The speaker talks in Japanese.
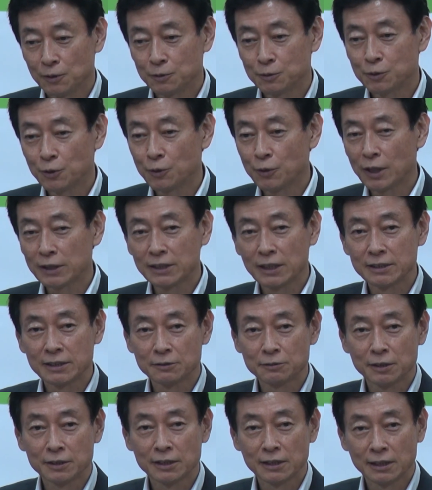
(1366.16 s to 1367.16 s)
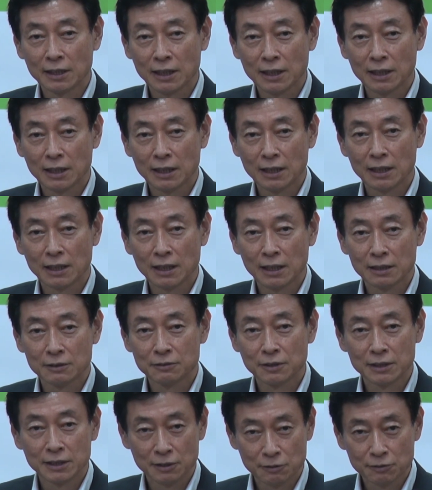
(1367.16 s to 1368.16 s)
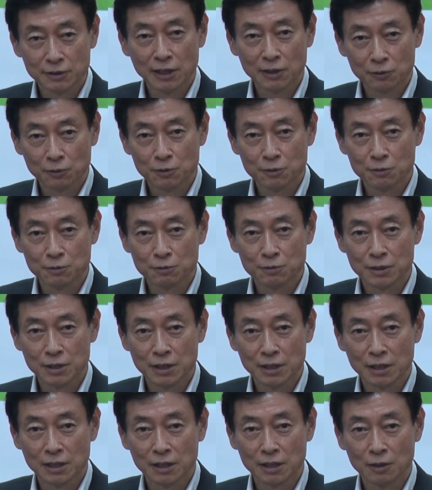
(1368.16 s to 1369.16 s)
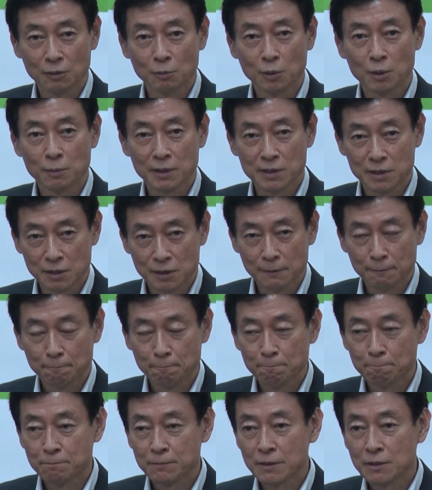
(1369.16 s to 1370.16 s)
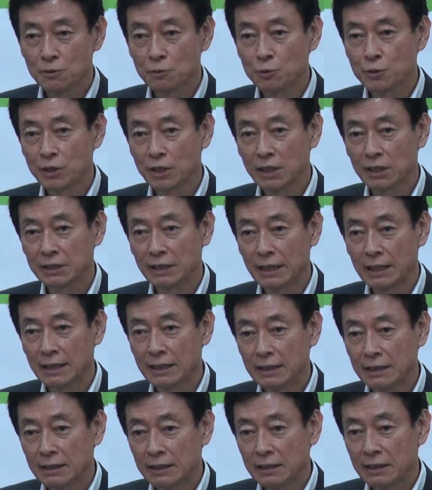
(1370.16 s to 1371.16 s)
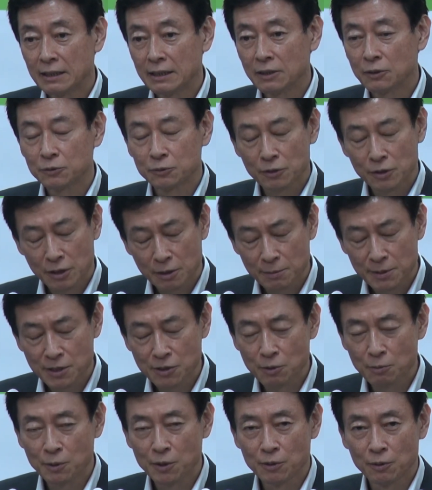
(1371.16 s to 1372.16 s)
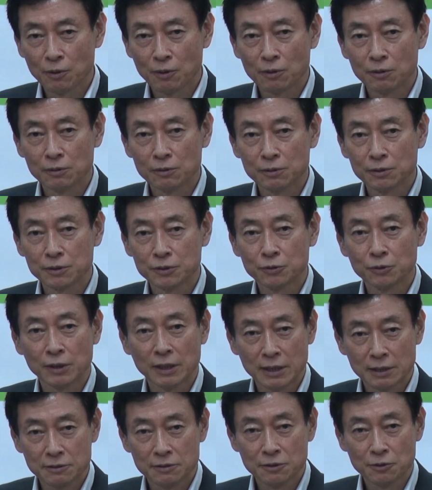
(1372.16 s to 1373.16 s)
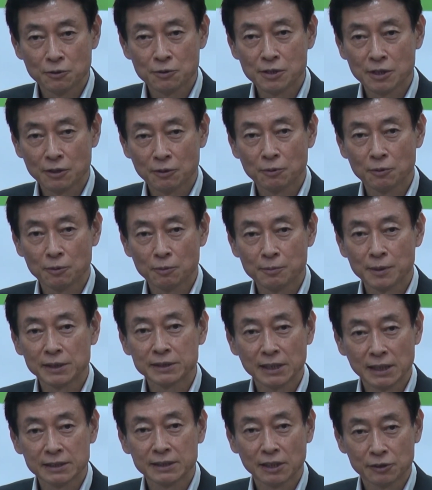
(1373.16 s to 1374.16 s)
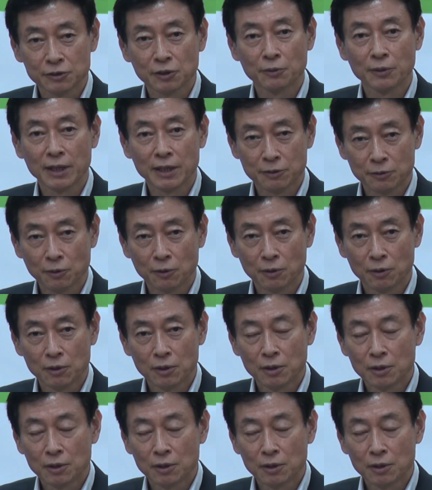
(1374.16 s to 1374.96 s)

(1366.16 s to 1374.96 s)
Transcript: 潤いを与えてくれてて、えー、くれてるんだろうというふうに思います。そうした中で、えー、本当に厳しい思いをしておられる事業者の皆さんがたくさんおられると。